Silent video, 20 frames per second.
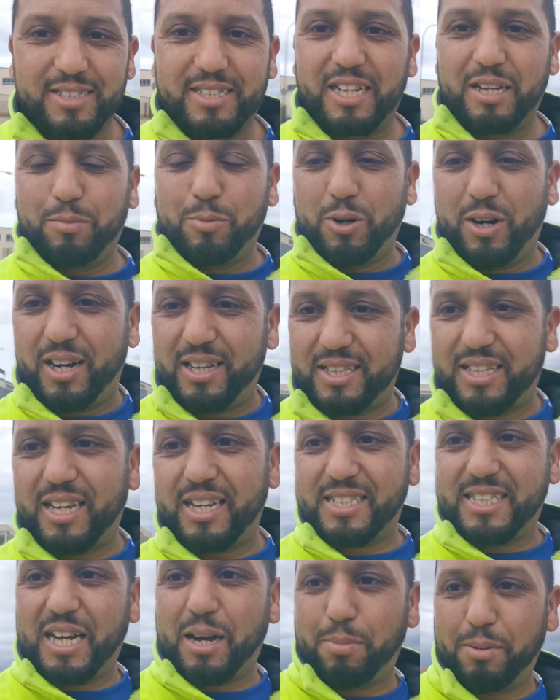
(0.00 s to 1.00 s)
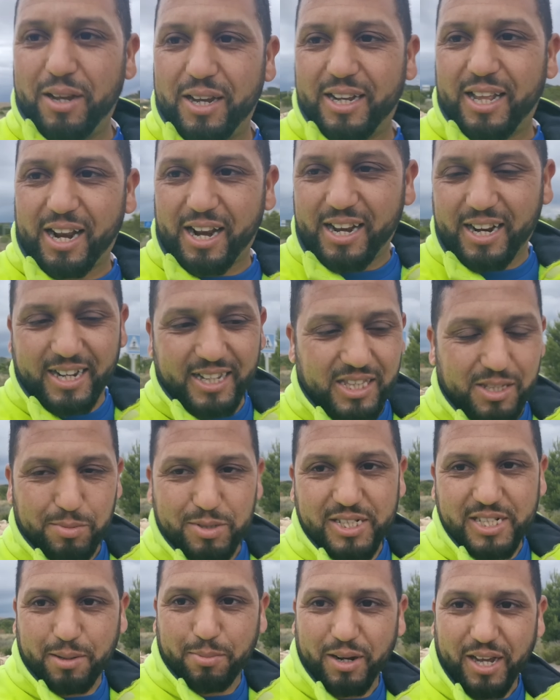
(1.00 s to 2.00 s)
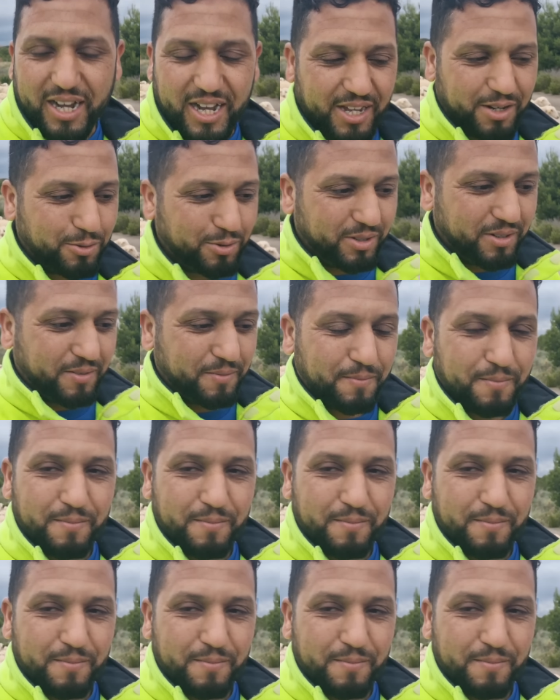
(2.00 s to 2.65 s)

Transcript: شحال من واحد كيصحاب لي هنا راني كنتمشى بلا قانون